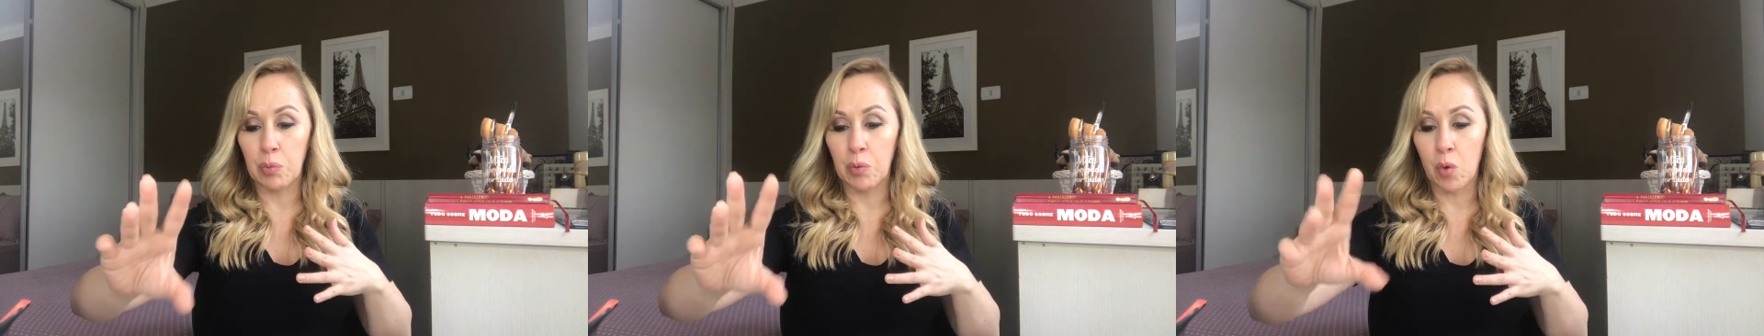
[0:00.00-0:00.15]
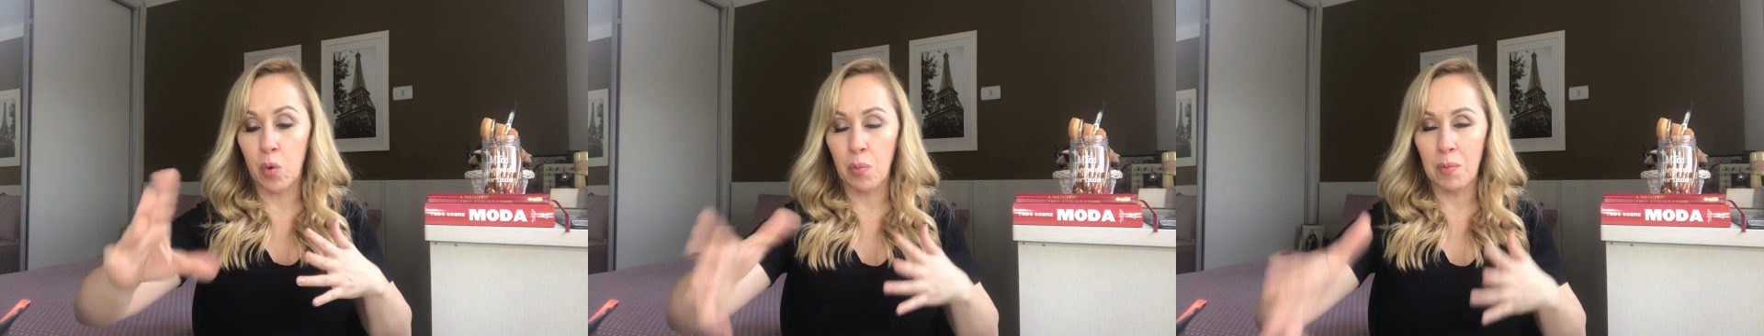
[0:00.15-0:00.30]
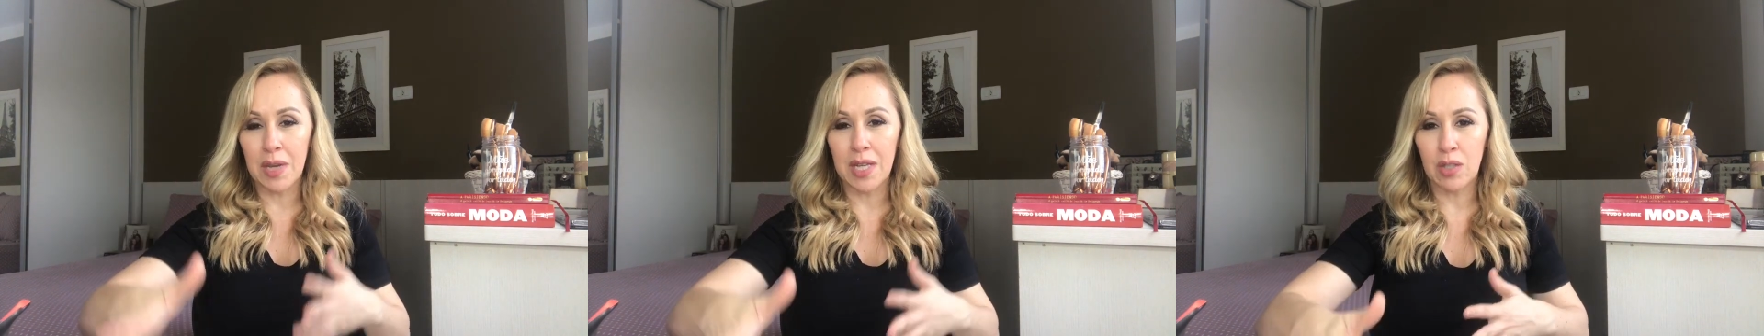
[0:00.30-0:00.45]

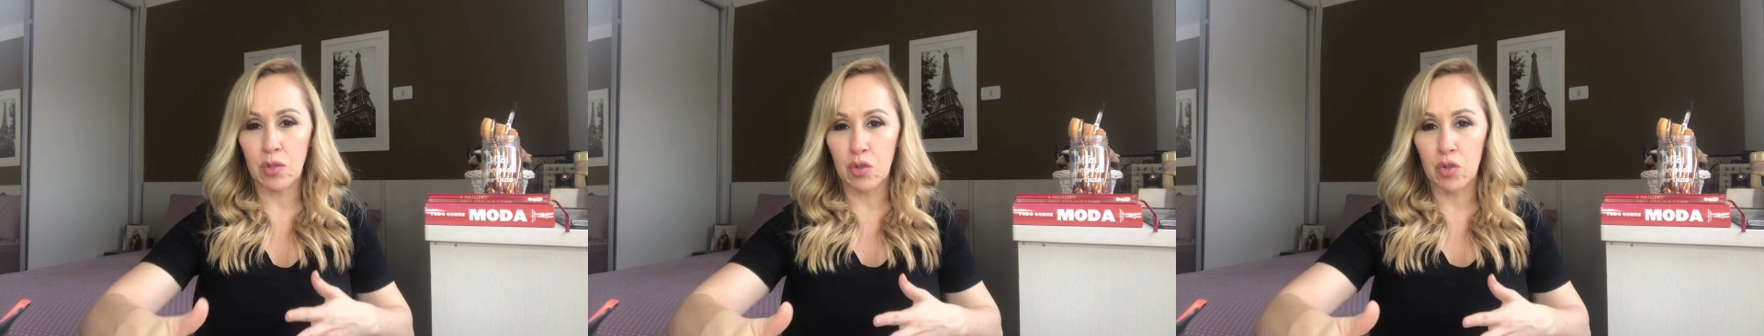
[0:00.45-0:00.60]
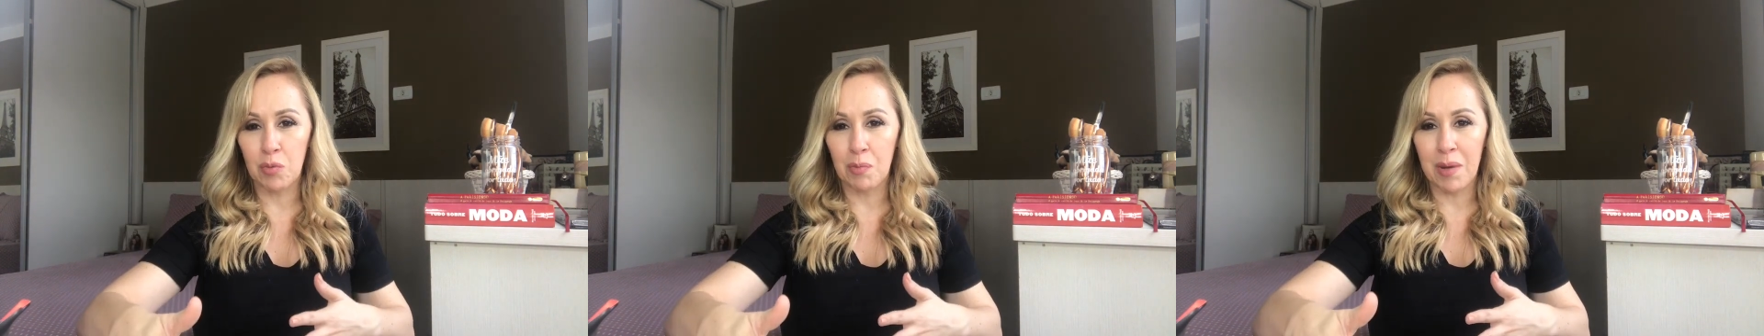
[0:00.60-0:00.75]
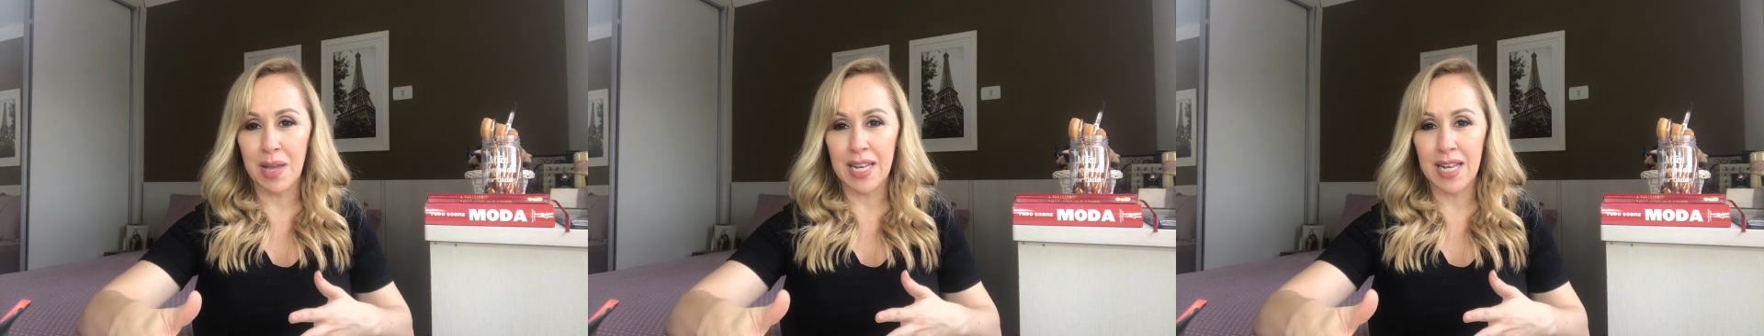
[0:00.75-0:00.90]
com medo
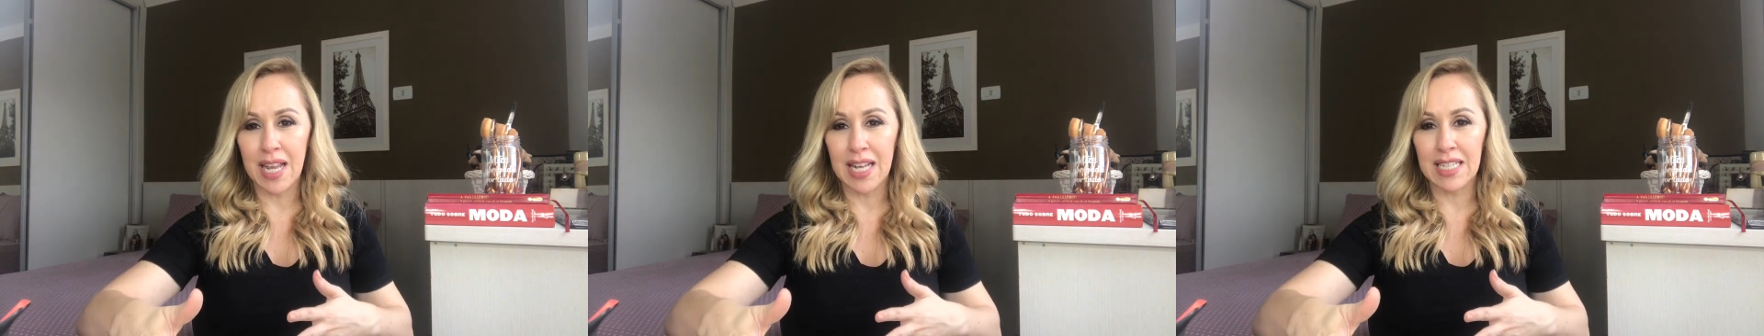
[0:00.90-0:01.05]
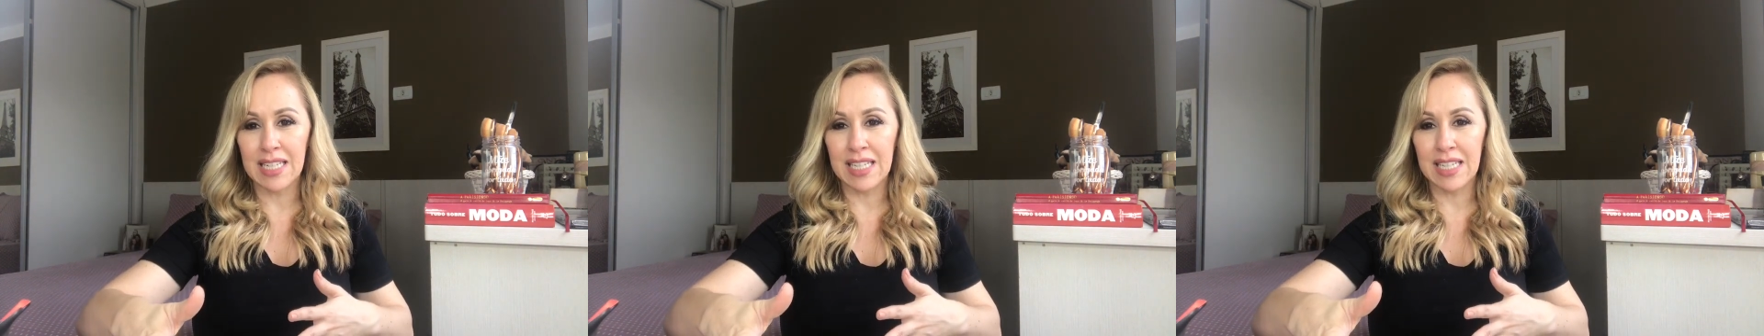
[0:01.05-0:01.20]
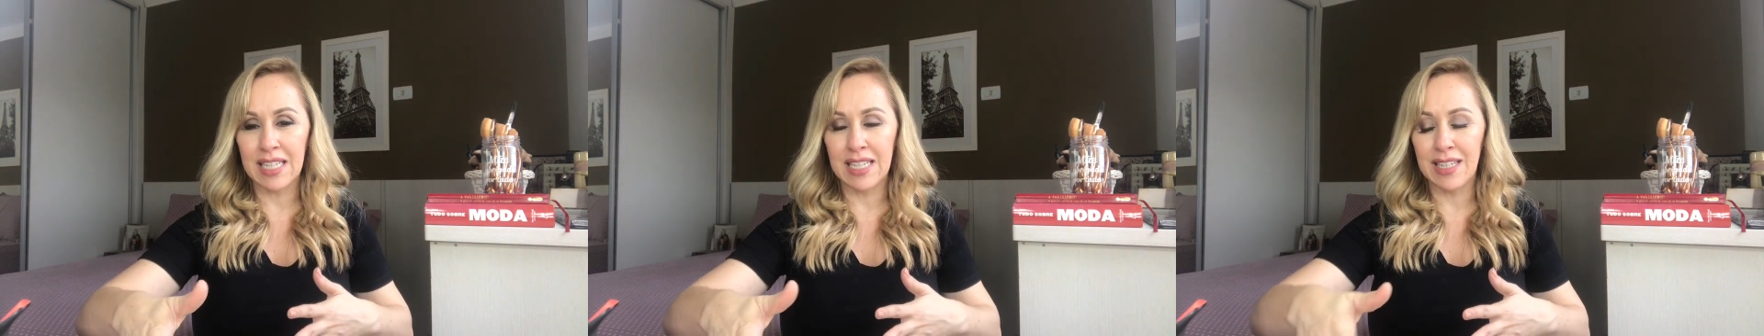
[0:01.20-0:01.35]
de parar
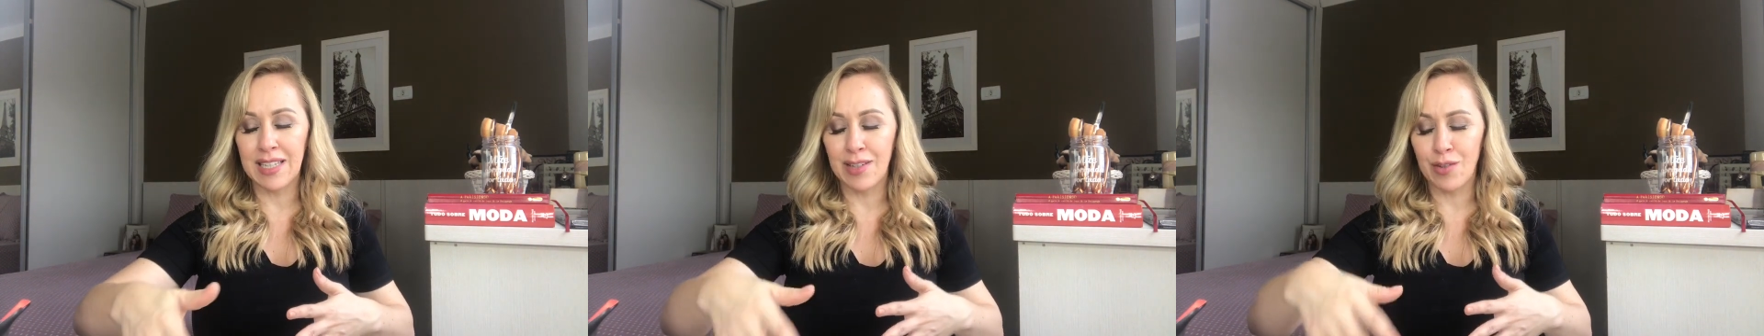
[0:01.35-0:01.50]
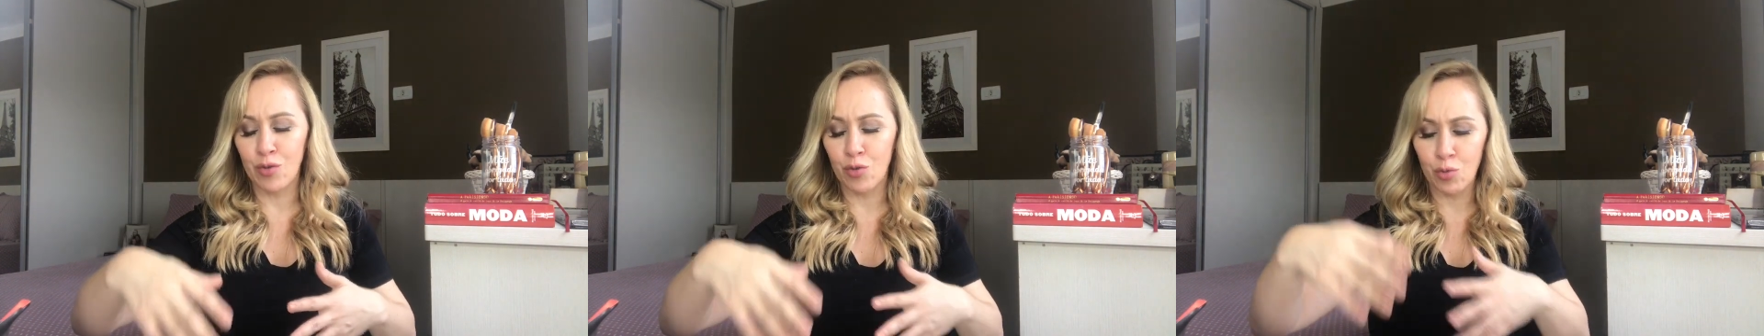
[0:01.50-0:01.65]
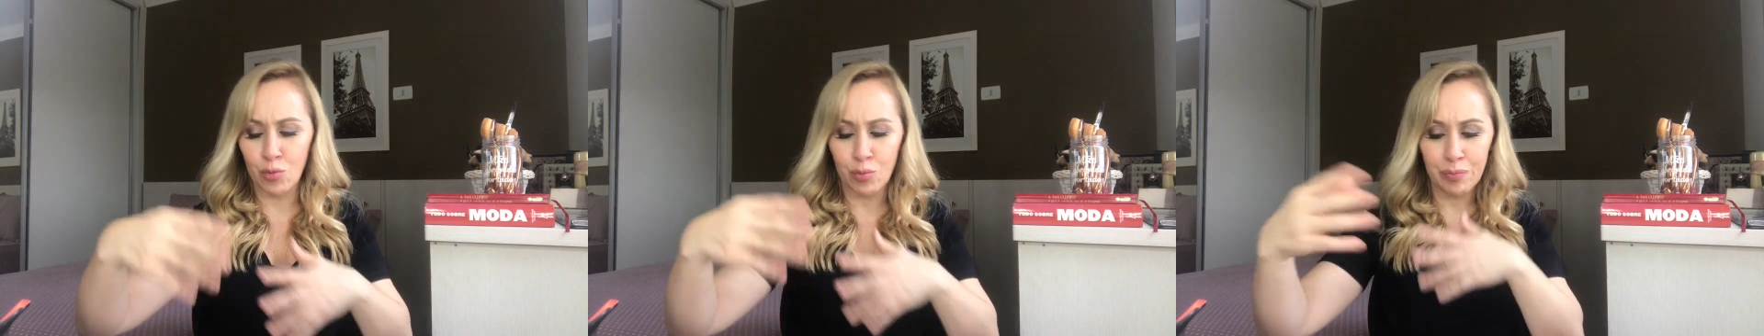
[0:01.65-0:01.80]
ali
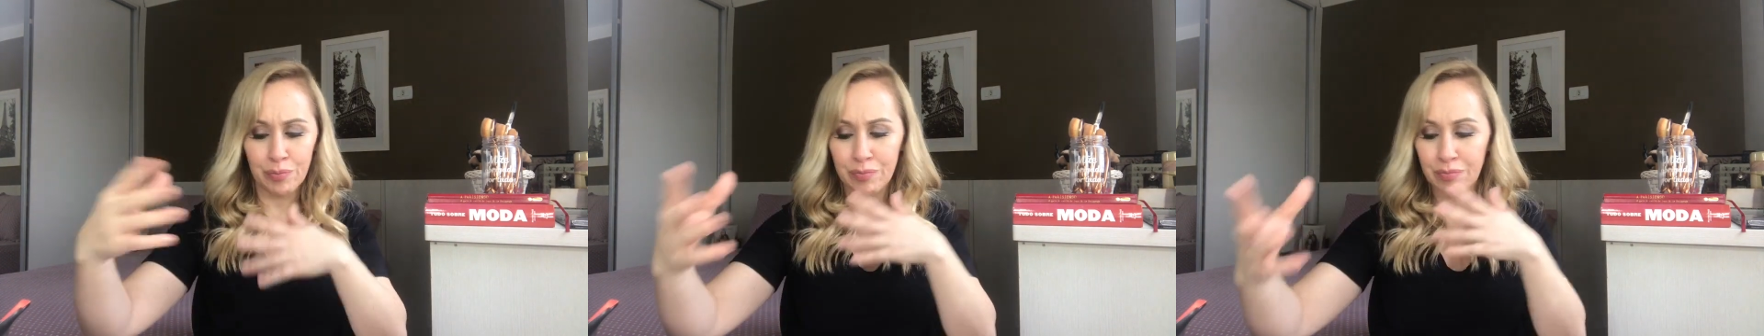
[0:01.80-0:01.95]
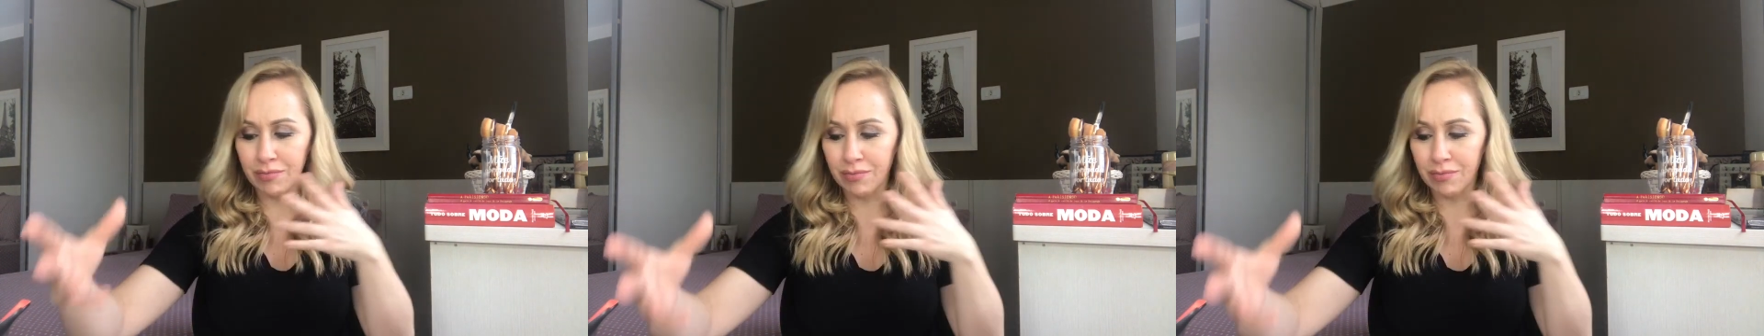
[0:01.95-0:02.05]
e um